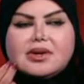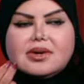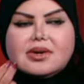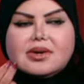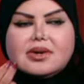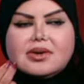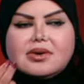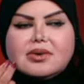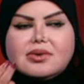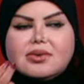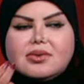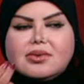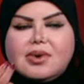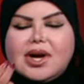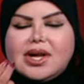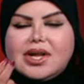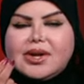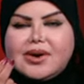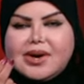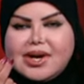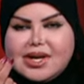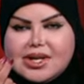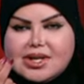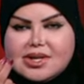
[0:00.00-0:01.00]
واحدة
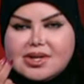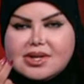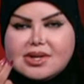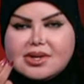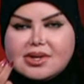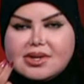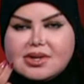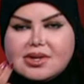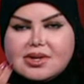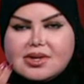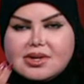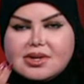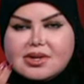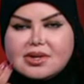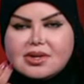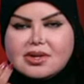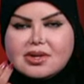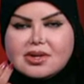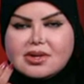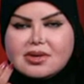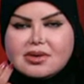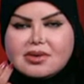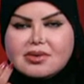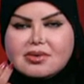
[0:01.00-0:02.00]
ثانية واحدة يا مدام ايه بس